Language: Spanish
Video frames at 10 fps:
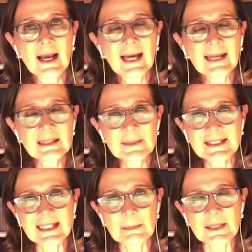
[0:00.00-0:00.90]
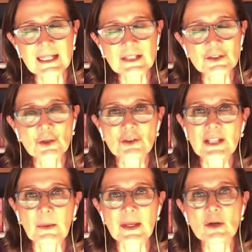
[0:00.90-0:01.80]
a través de la aplicación
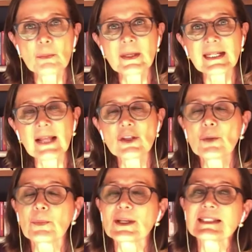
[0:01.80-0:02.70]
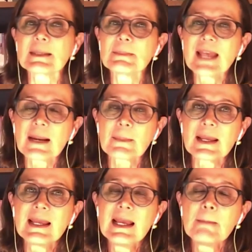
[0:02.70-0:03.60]
de Guadalupe Radio puedes
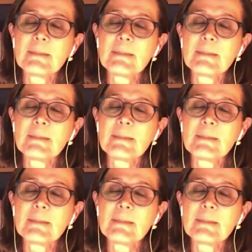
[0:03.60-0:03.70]
enviarme